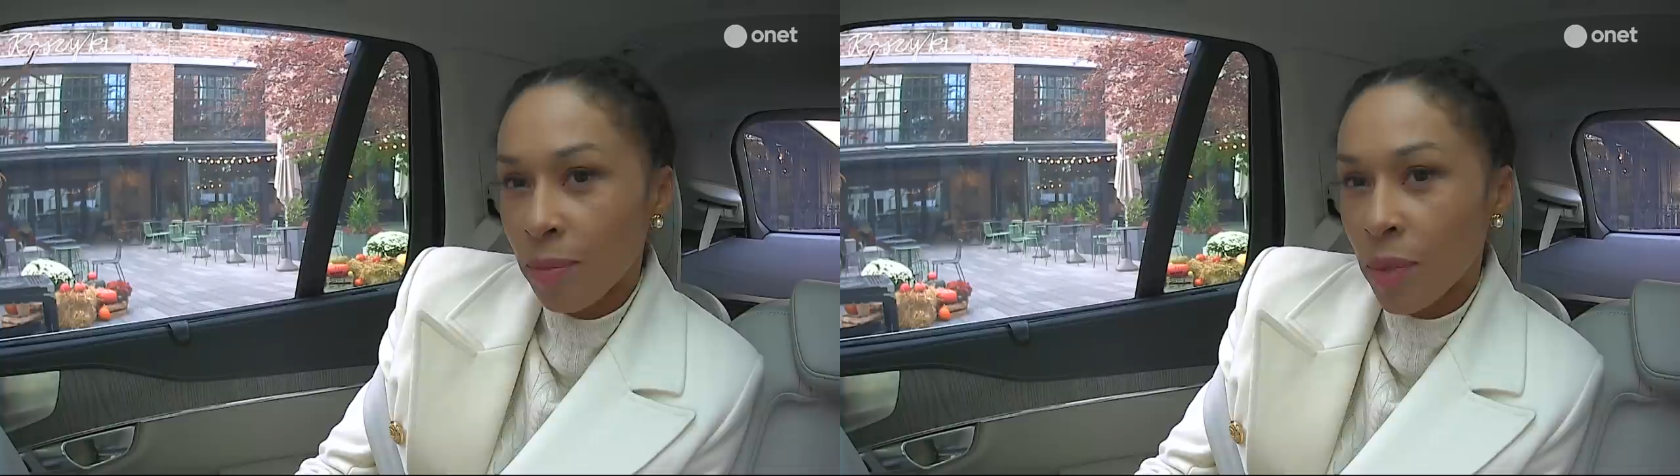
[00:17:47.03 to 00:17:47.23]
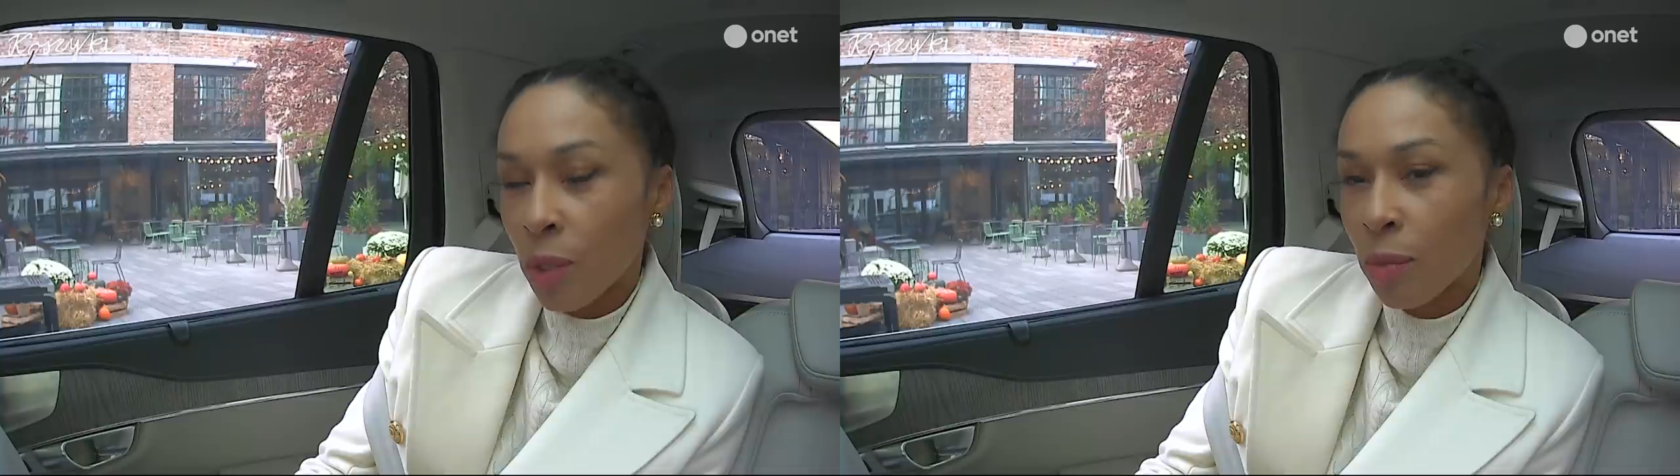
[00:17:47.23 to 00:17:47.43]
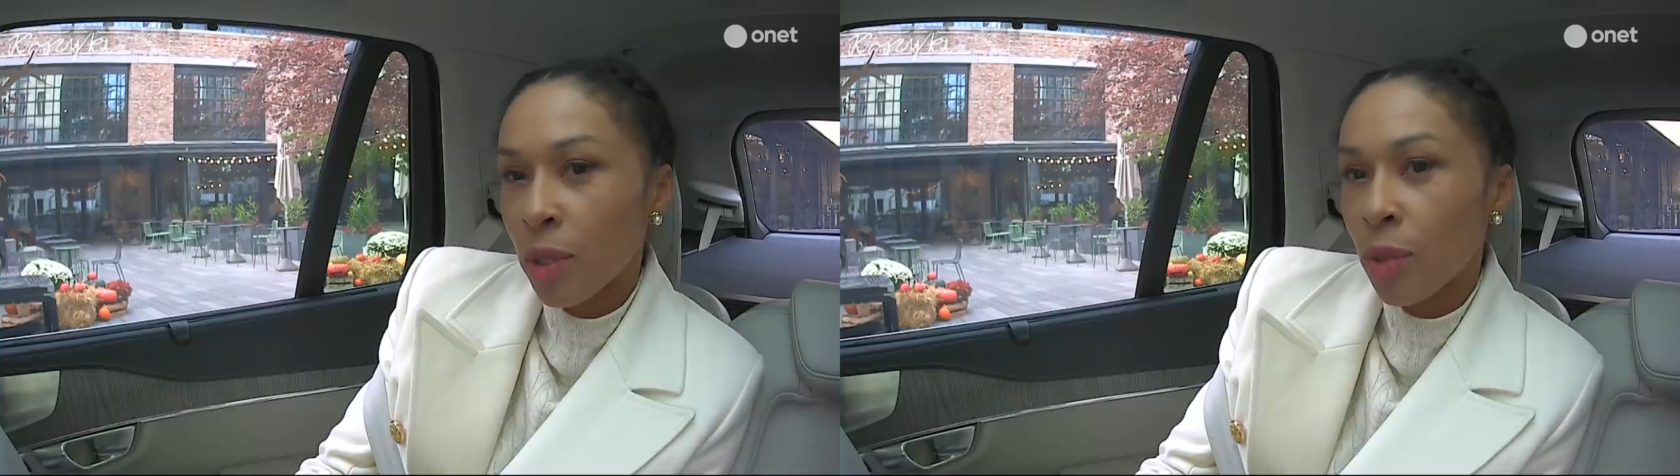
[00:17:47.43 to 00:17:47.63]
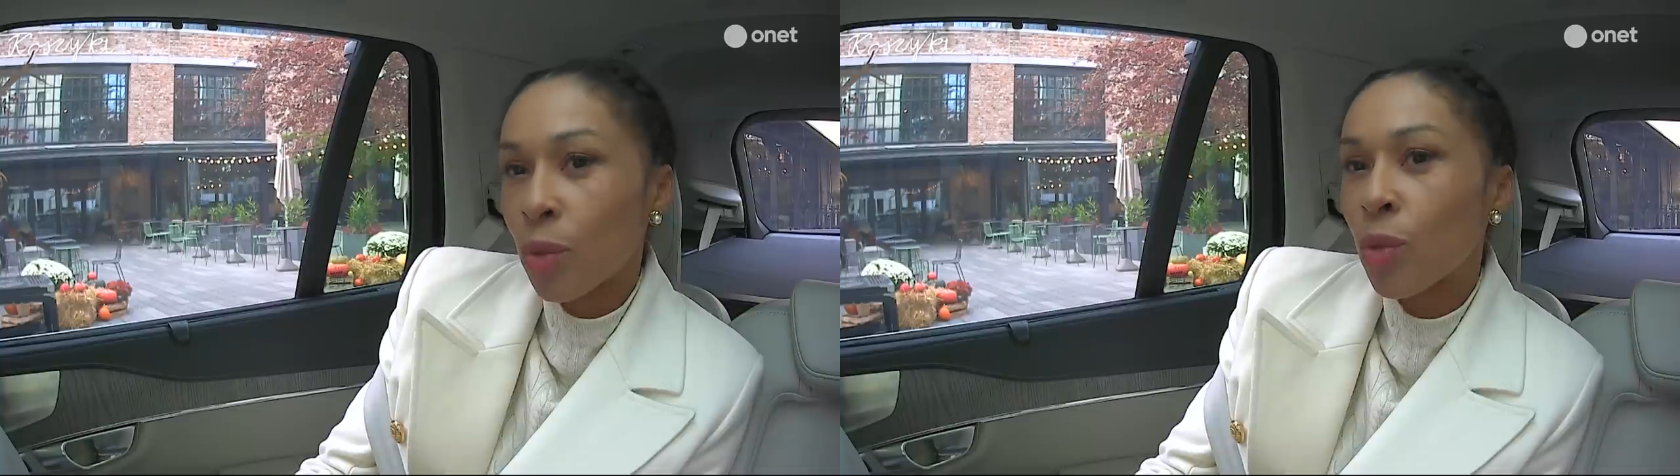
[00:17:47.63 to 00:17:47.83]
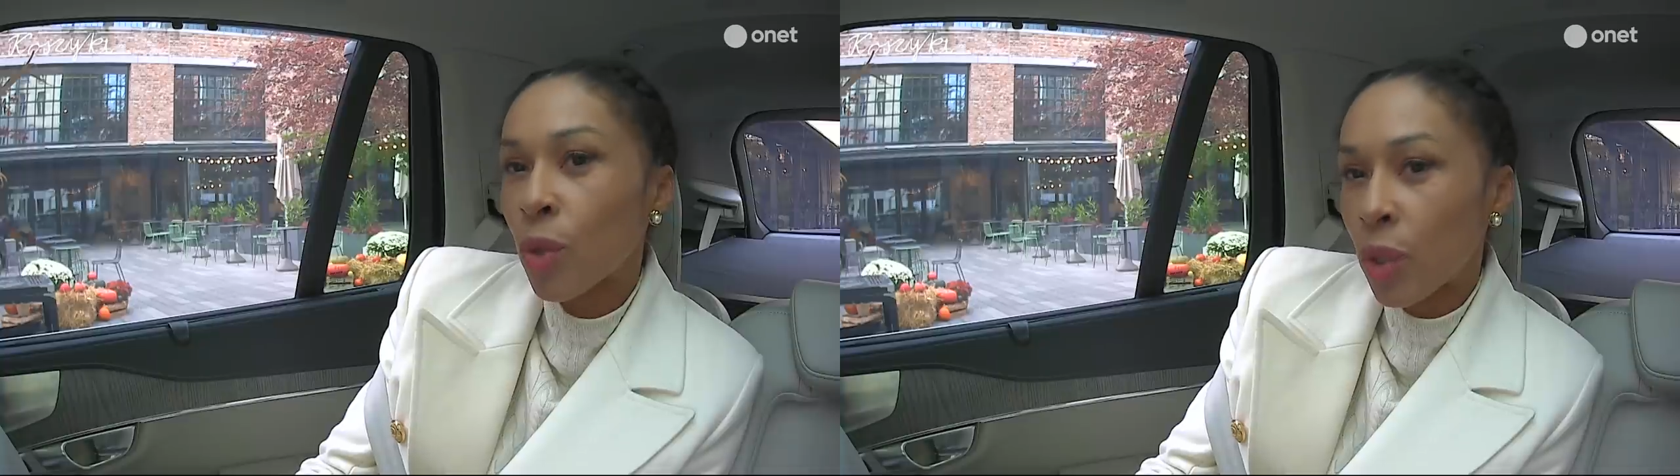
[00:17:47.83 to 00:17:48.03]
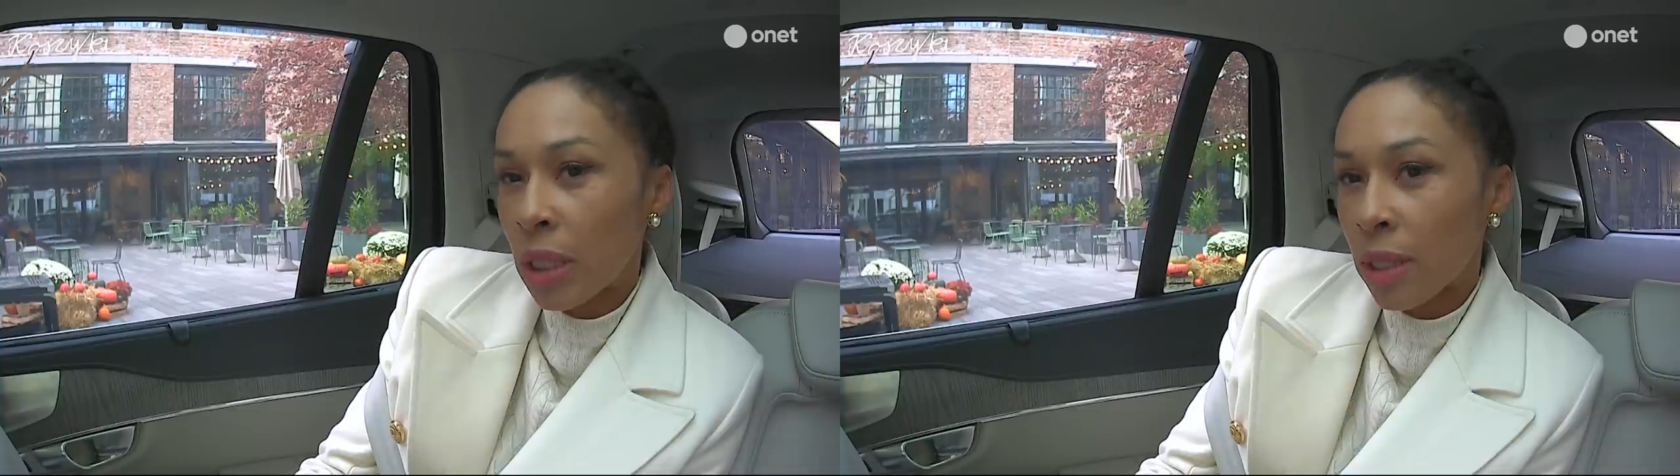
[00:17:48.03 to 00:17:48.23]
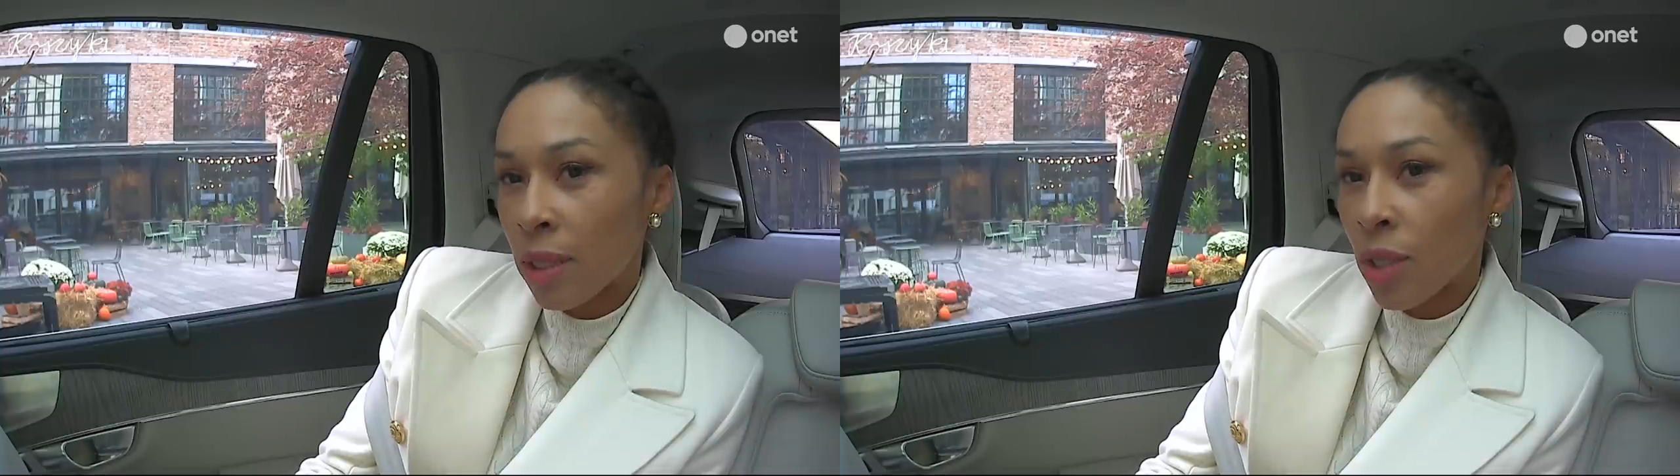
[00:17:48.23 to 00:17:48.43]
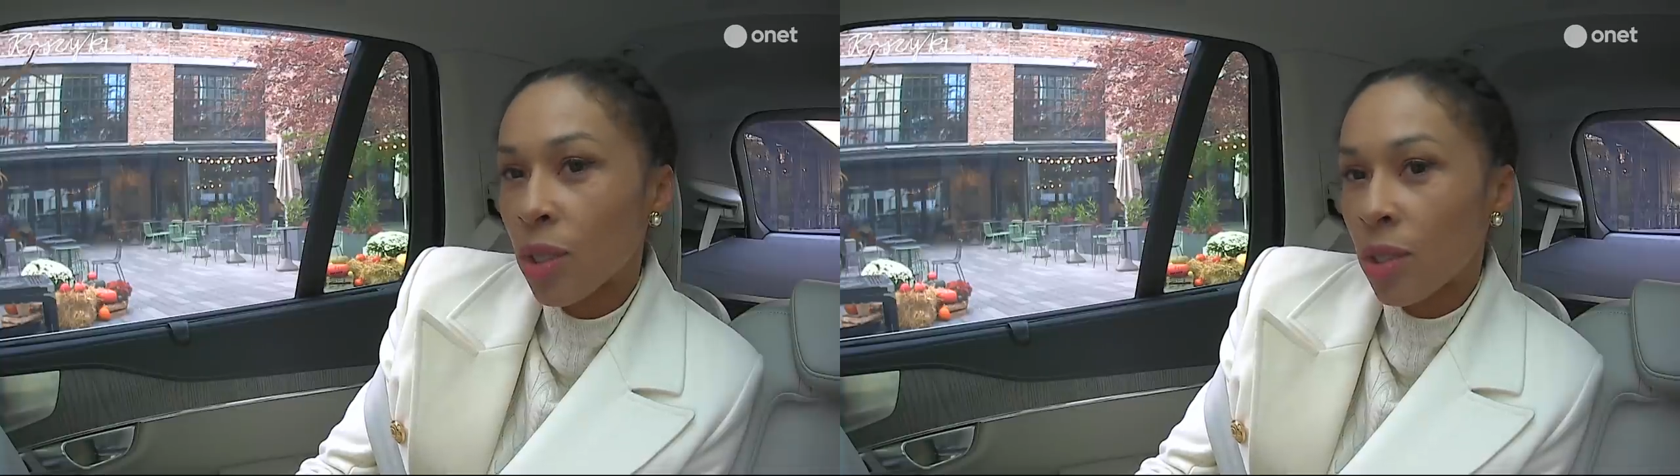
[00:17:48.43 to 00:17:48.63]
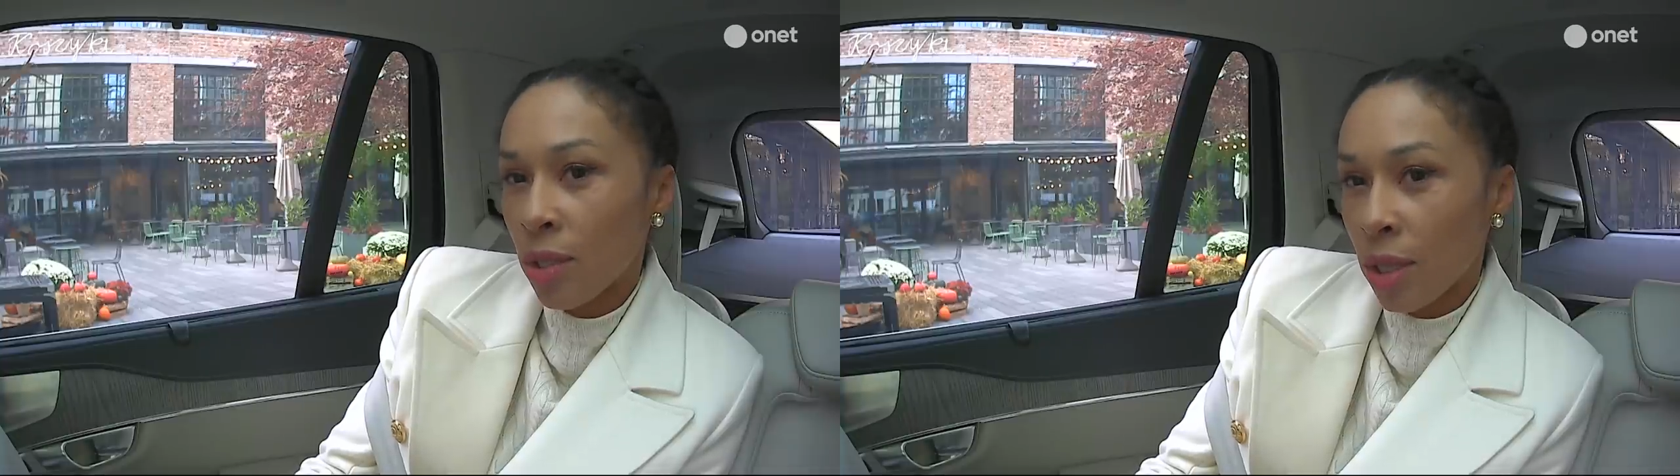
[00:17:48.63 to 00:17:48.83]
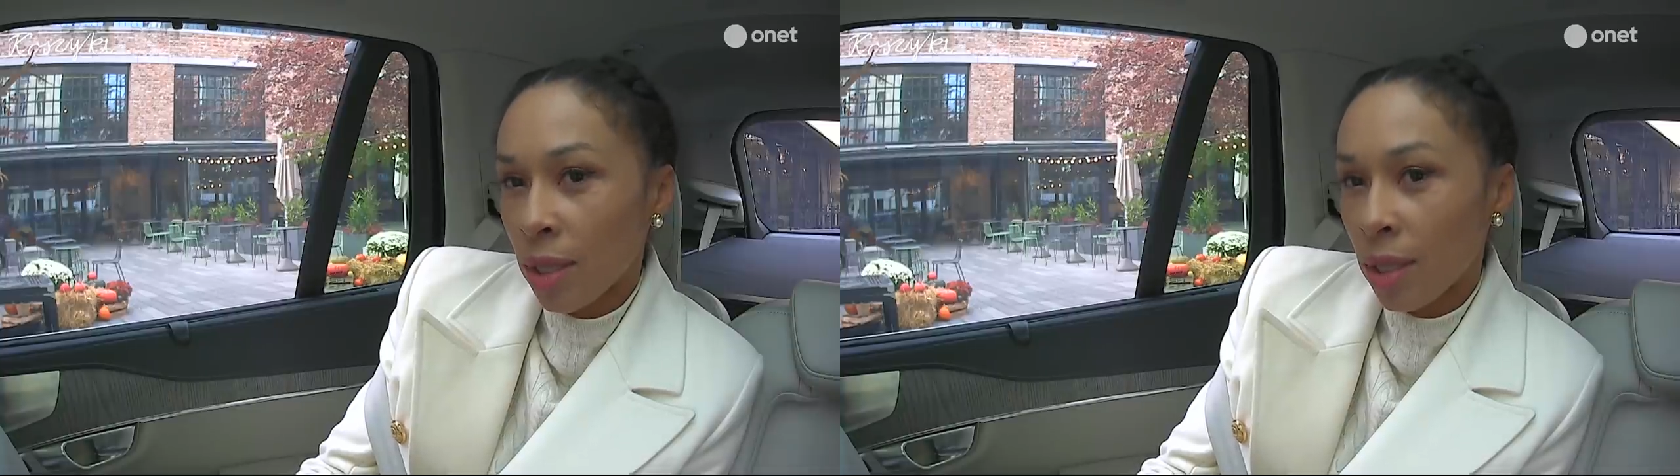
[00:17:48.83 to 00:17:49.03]
żeby uczyli nasze
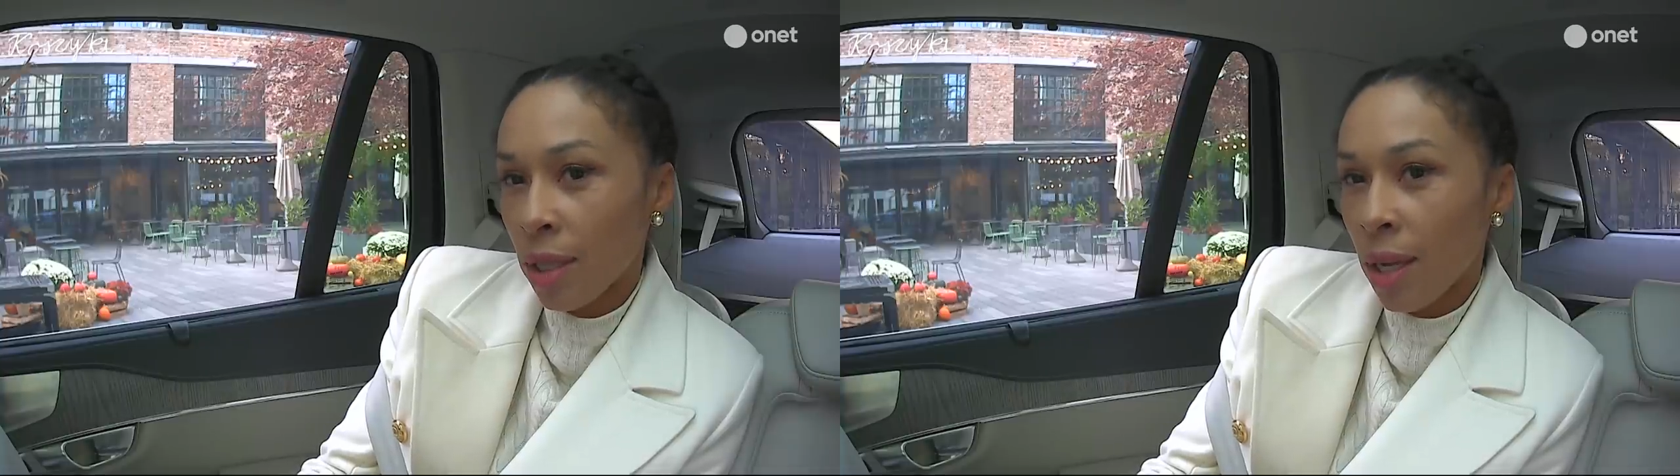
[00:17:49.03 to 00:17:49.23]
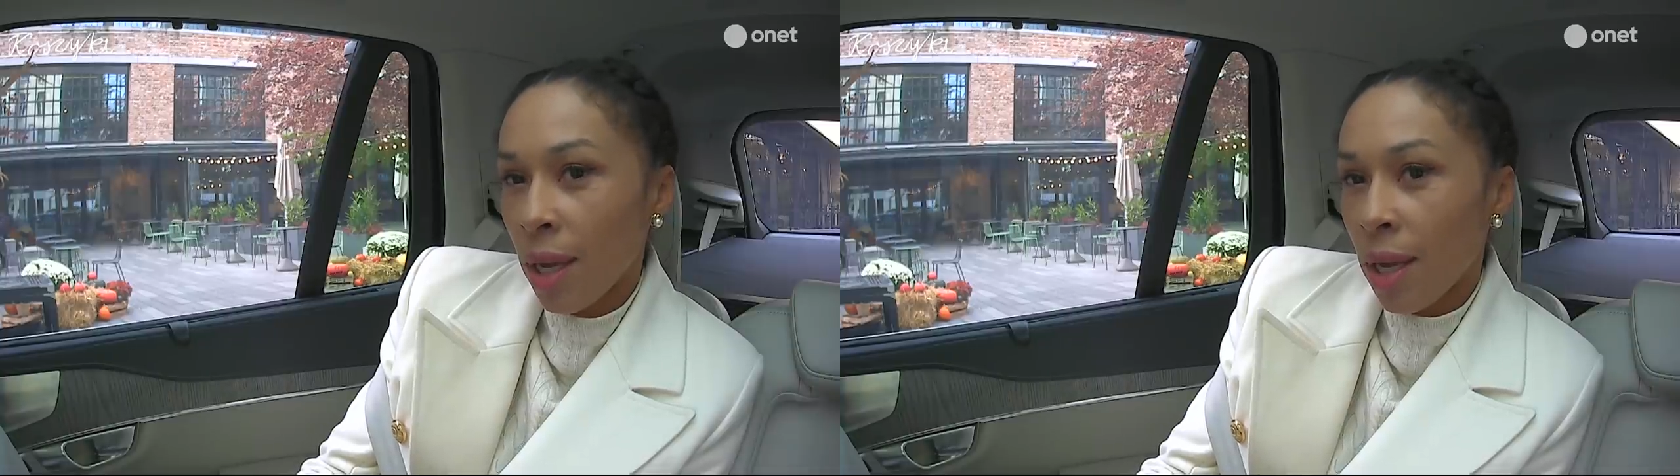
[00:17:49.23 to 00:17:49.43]
dzieciaki.